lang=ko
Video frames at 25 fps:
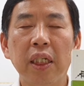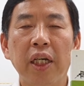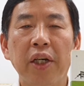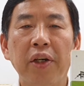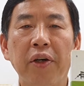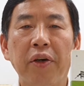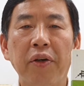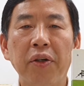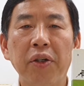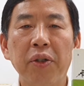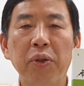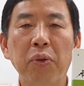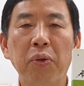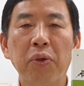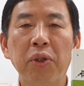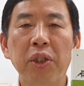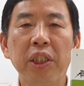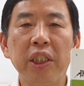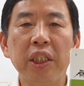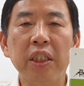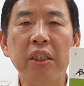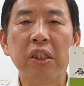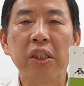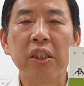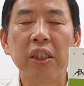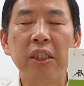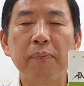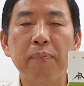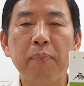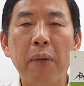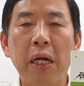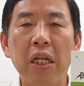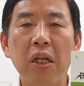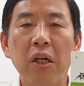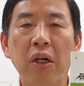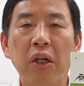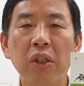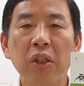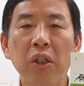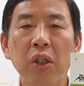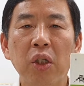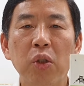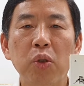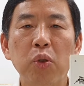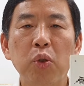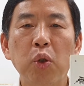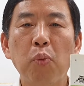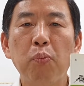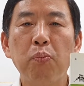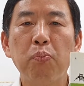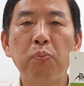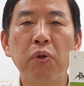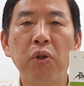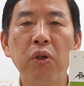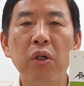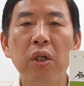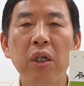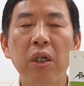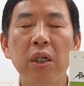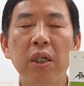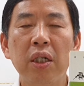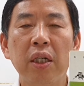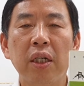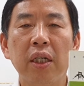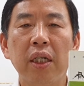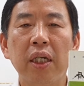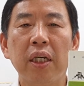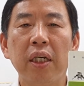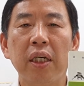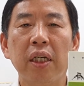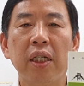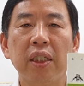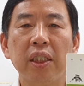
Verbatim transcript: 어, 또는 2018년 촛불 예,